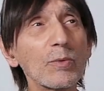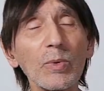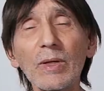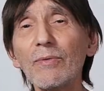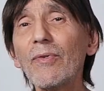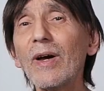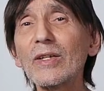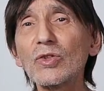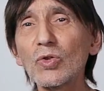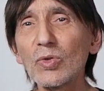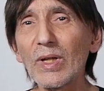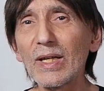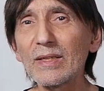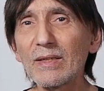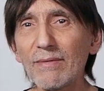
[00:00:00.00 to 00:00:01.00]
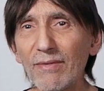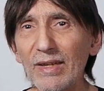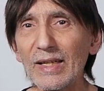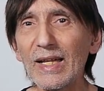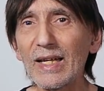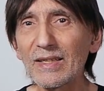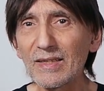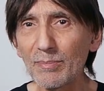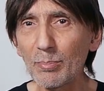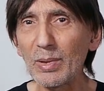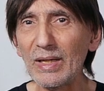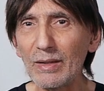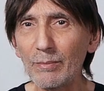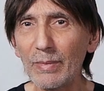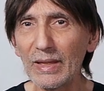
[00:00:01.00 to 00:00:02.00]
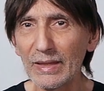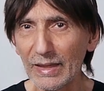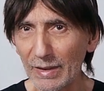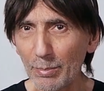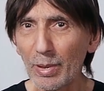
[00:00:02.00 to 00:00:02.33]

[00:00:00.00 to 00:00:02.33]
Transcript: qui faccio una sfida a Spielberg,